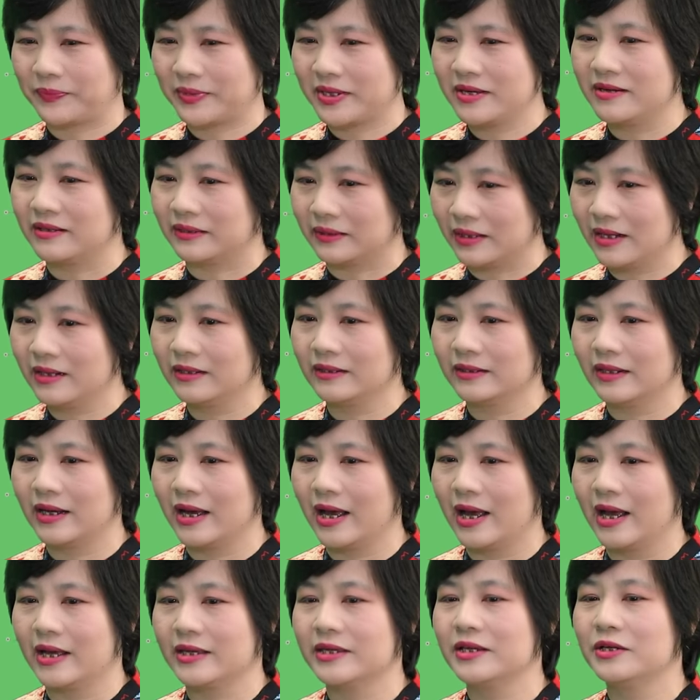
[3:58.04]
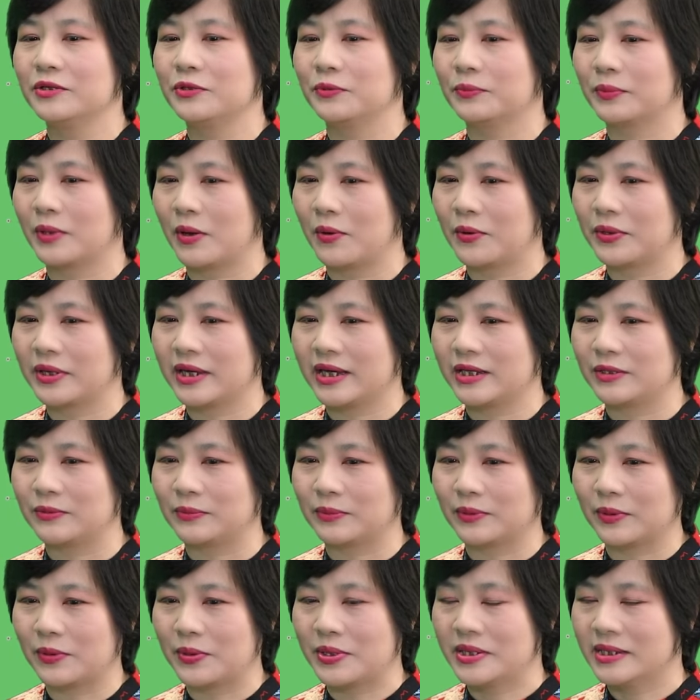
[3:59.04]
thưởng thức như chúng tôi khi
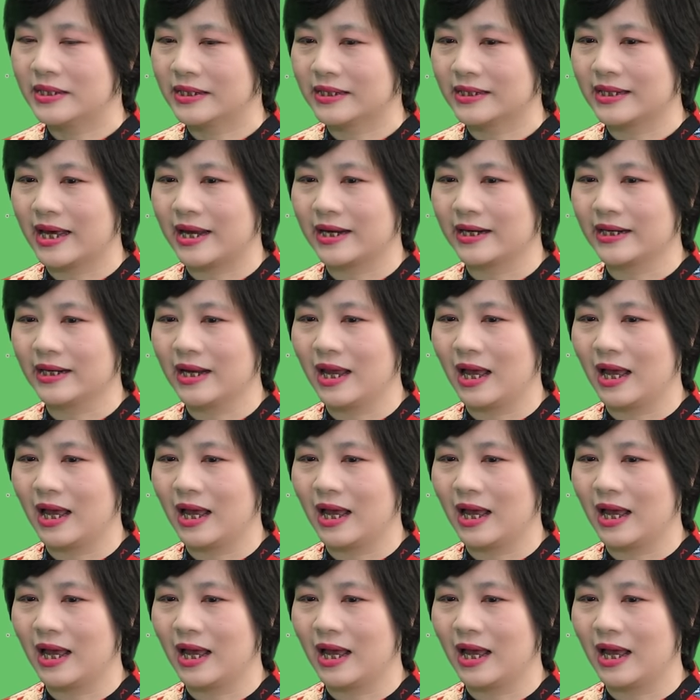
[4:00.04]
chúng tôi hướng dẫn